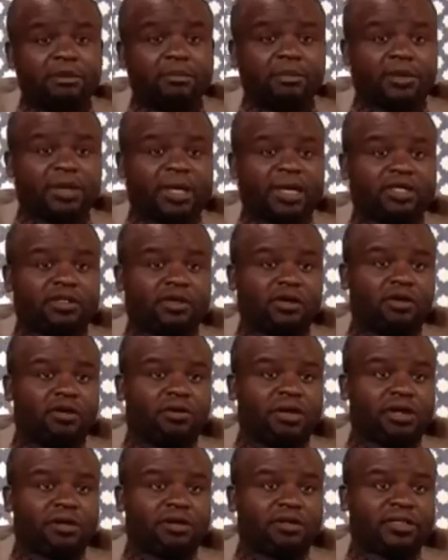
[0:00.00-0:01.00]
porque son
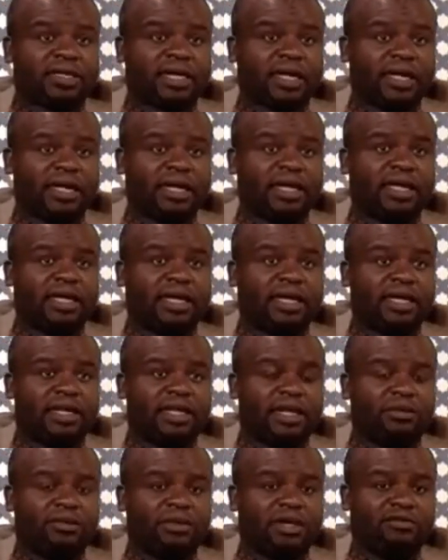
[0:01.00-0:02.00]
gobiernos que eh,
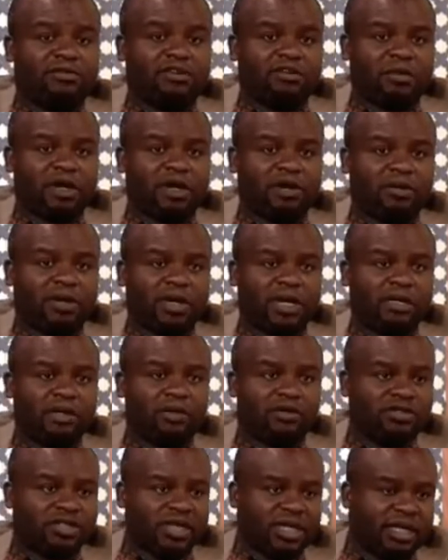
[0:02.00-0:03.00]
de alguna forma no han
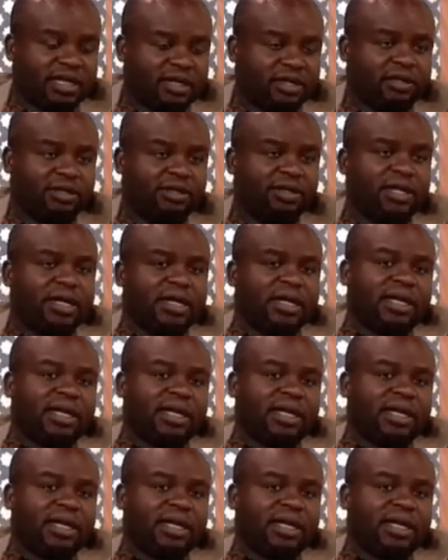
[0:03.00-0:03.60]
conseguido